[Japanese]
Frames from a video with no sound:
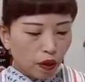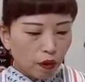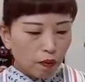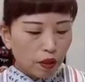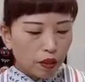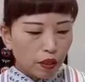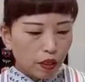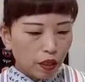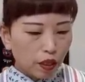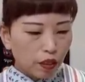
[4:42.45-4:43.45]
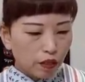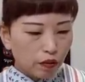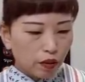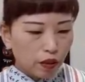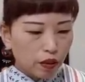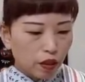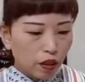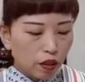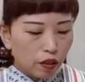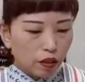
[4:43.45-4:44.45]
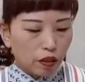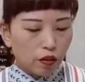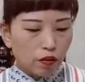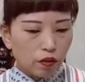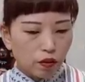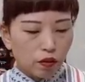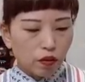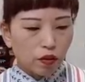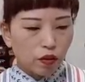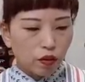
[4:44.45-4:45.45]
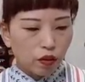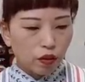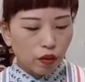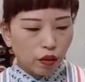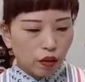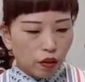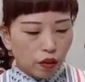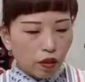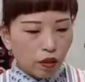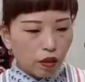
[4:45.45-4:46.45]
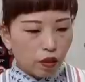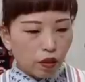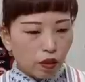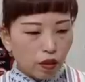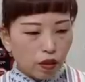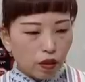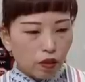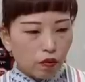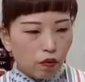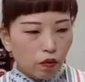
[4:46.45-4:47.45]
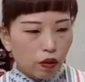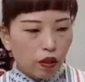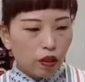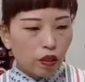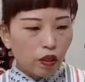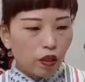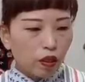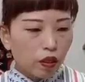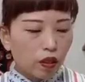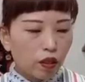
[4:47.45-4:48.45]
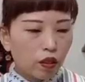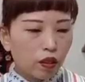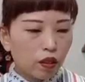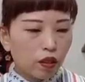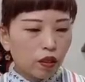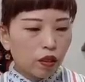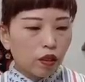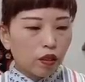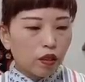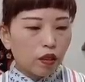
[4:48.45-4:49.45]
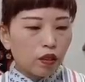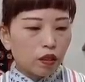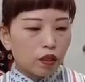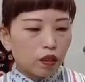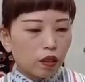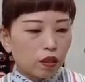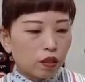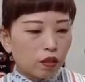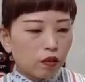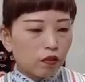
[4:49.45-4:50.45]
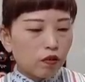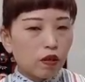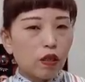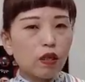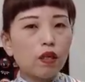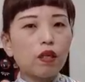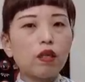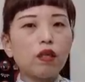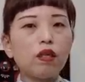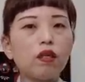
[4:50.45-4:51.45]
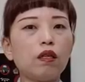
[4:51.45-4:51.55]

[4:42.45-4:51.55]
あまり出ないでくださいっていう、えー、お願いが出ちゃったんですよね